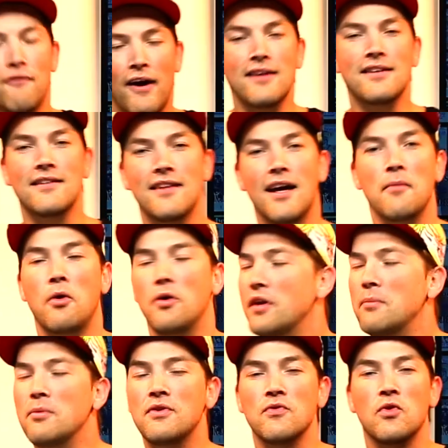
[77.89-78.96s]
Fakt ist aber, und
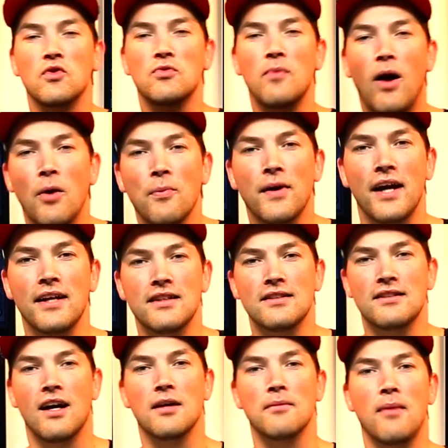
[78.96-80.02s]
da müssen wir uns überhaupt keine
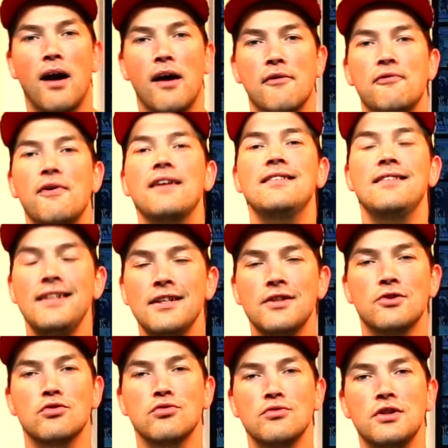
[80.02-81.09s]
Gedanken machen,
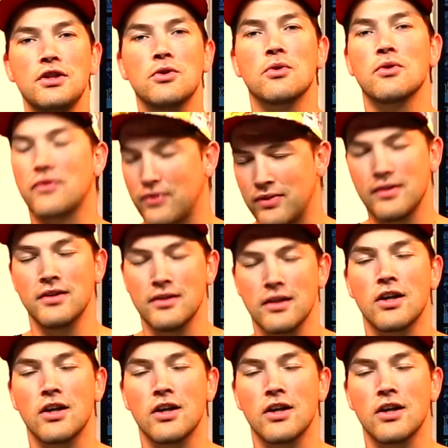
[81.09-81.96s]
verdienen tun die Jungs